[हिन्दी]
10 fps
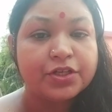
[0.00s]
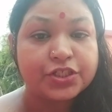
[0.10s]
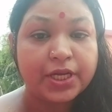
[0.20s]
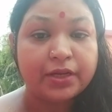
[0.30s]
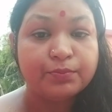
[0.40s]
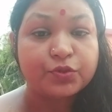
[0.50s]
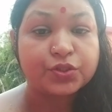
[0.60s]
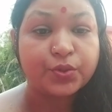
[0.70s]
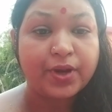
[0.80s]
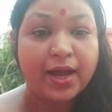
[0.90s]
शेर
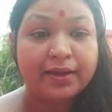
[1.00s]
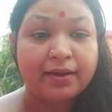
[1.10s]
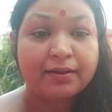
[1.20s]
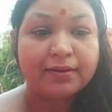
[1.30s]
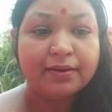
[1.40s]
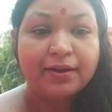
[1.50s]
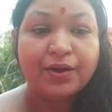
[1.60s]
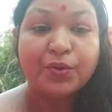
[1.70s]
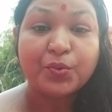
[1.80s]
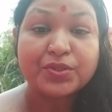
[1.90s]
मुस्कुराया
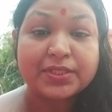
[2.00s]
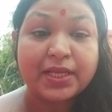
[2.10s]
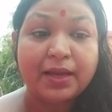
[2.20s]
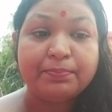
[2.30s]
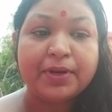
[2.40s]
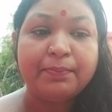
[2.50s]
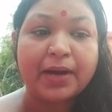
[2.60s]
उसने अपना